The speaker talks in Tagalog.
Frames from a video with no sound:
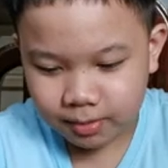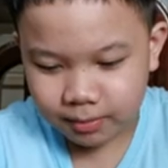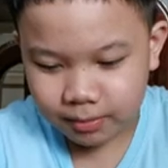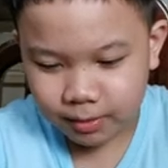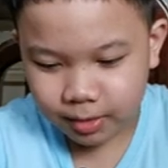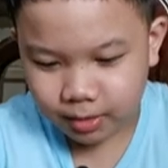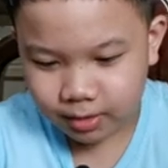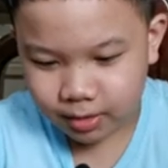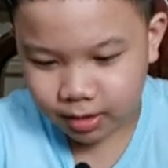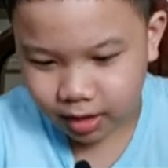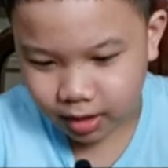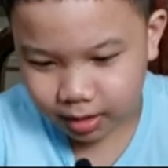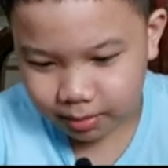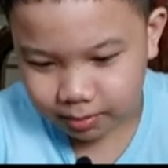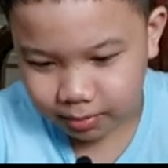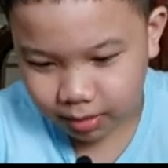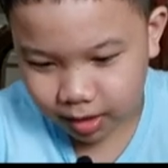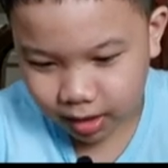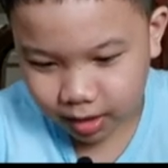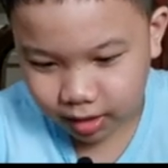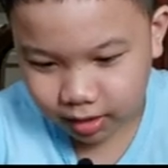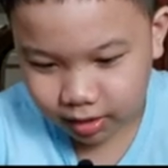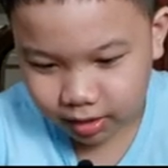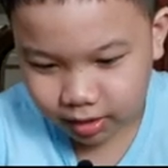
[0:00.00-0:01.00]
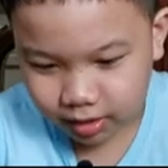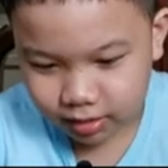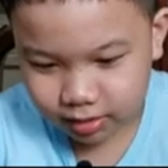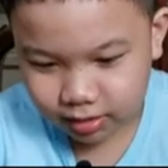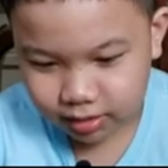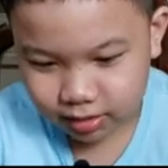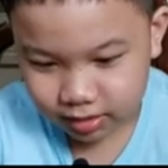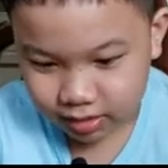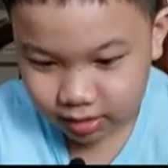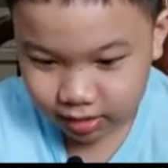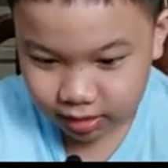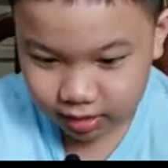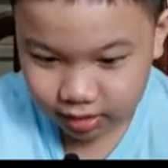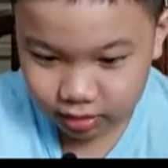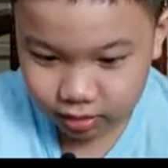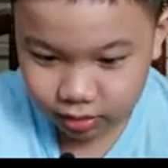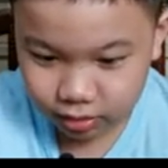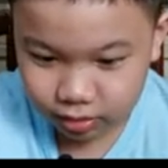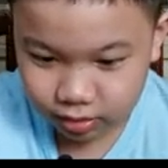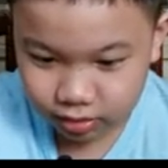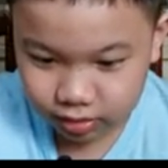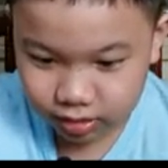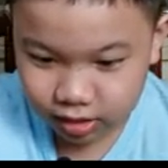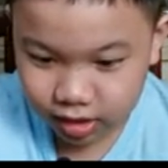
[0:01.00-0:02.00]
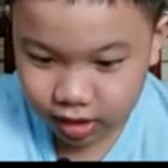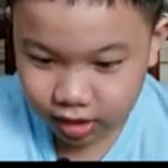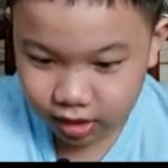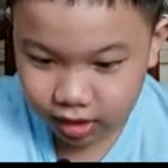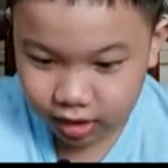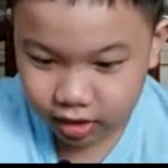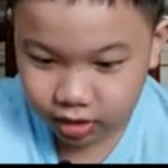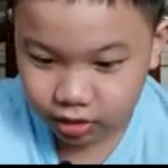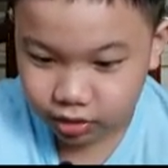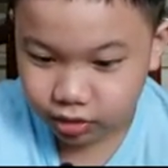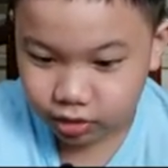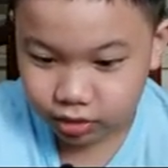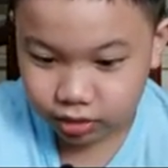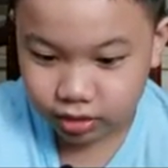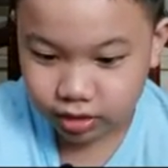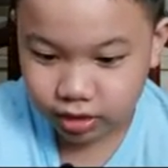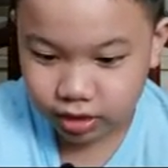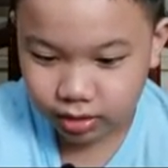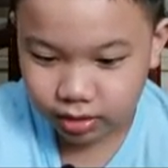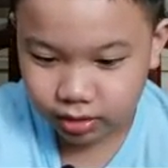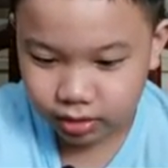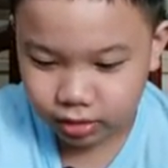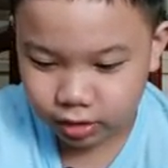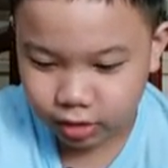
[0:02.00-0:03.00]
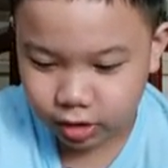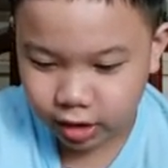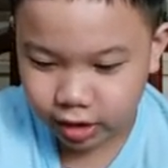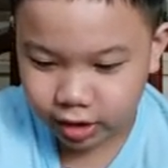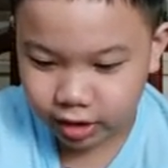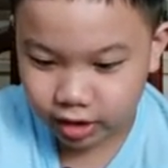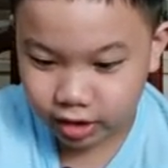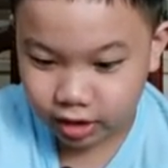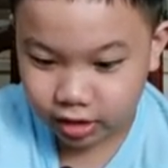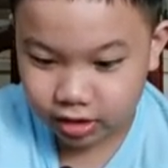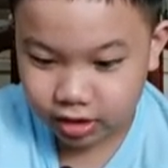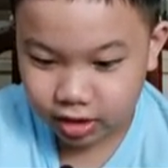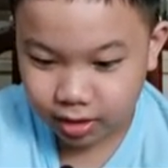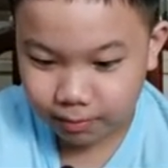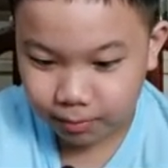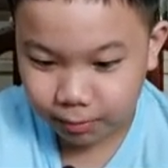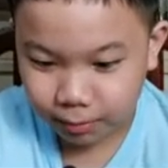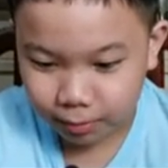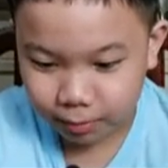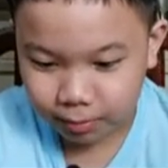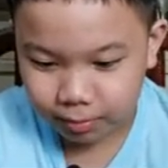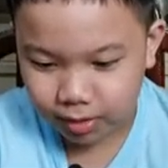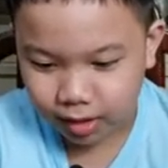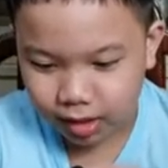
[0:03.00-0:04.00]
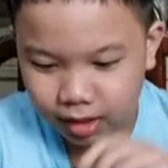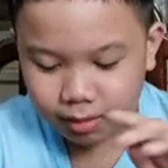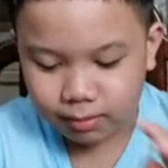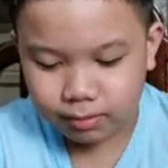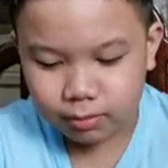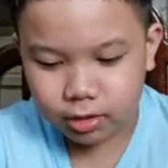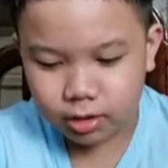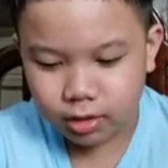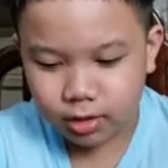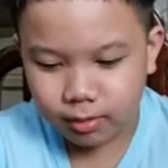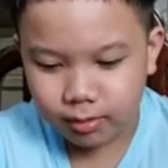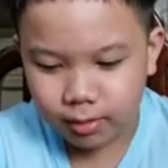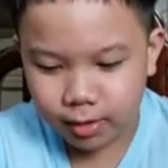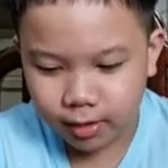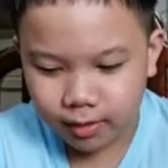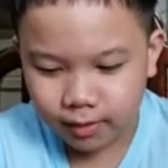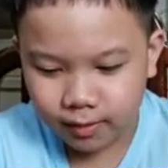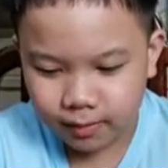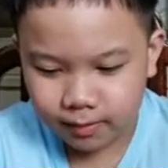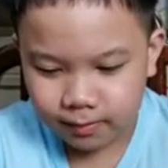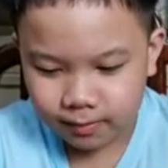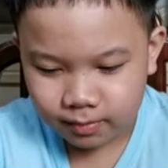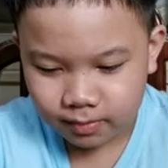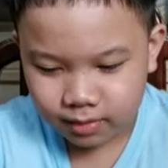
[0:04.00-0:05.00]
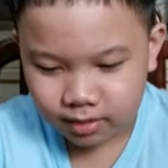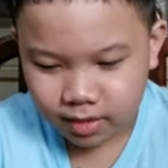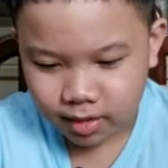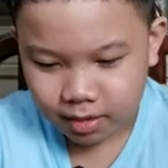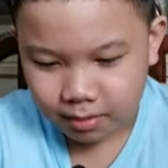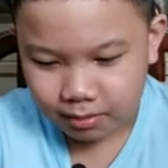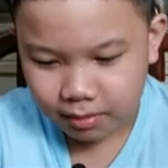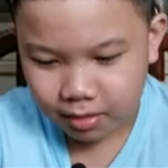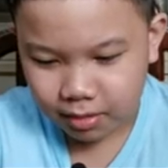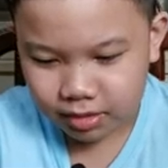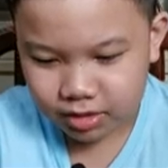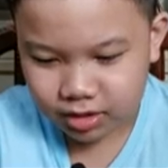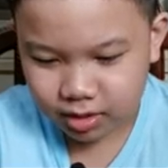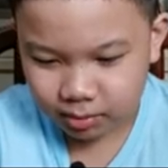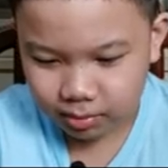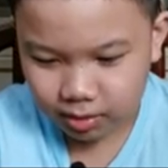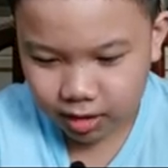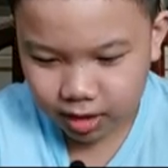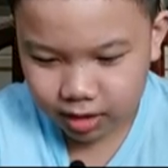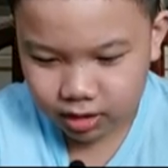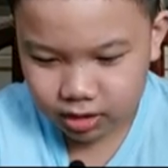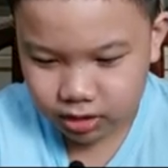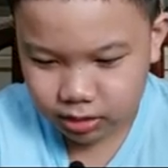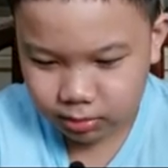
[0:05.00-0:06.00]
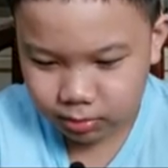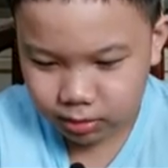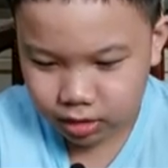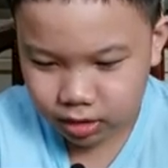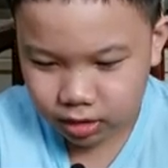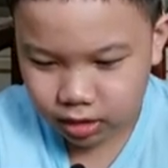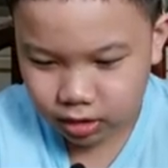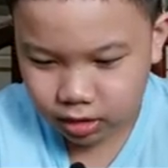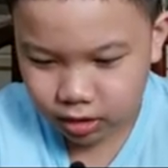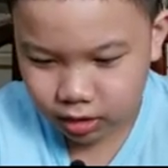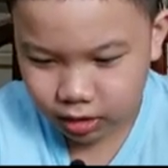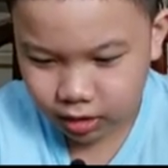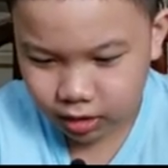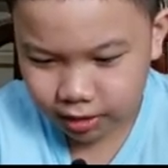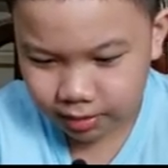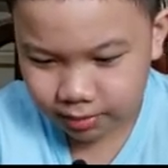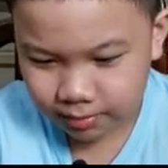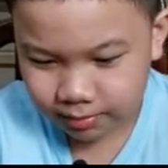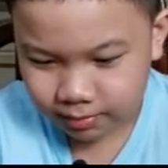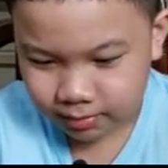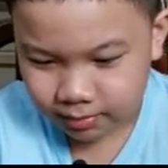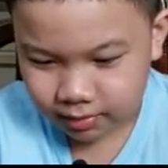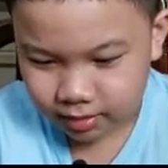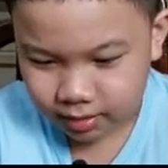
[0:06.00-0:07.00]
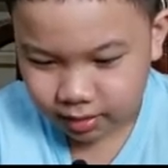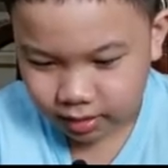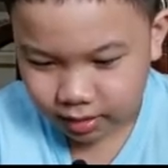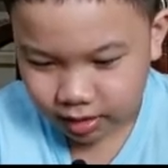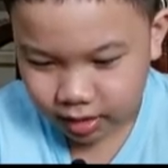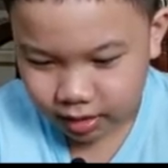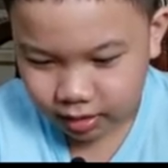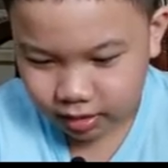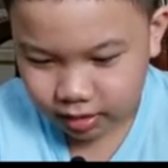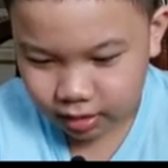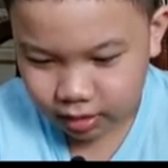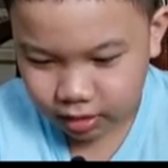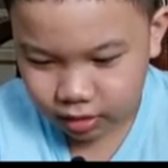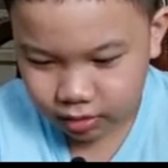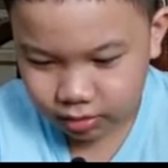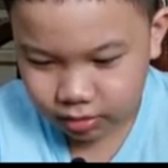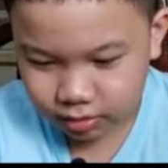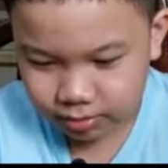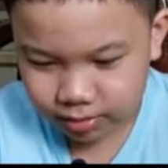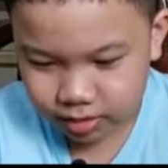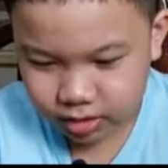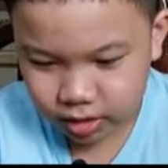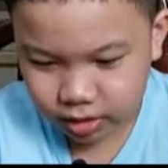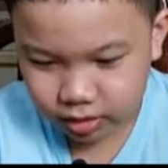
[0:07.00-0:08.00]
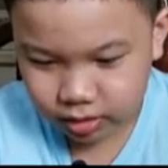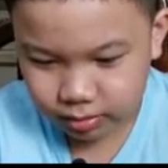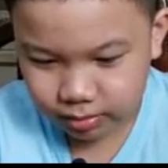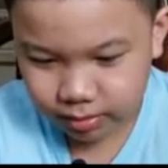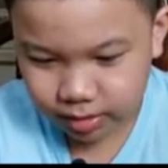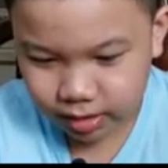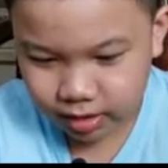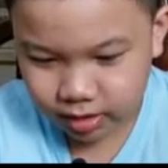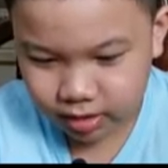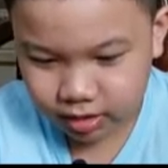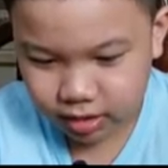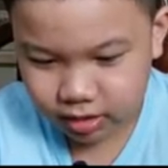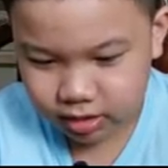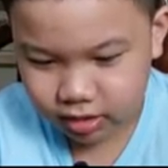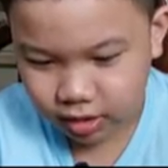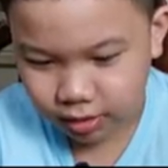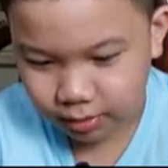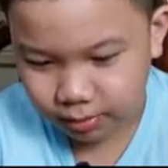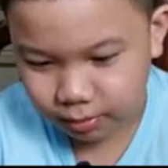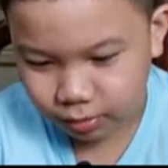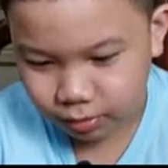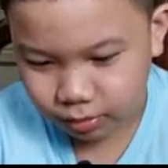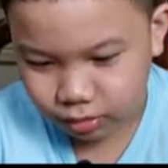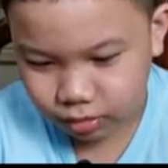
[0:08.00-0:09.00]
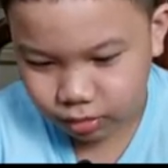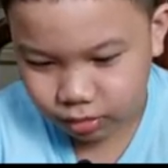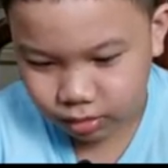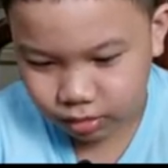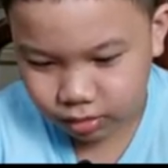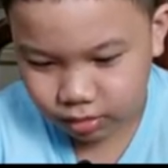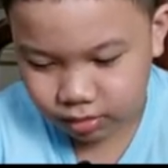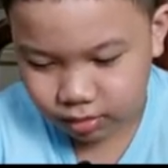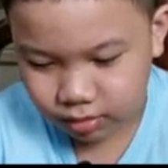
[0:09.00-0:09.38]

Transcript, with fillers: pag naka-black, yung tenga nyo, hindi nyo nakikita pag black pag gabi. Bawa sa Blacksburg, yan, hindi nyo masyado makita siya yung buntot.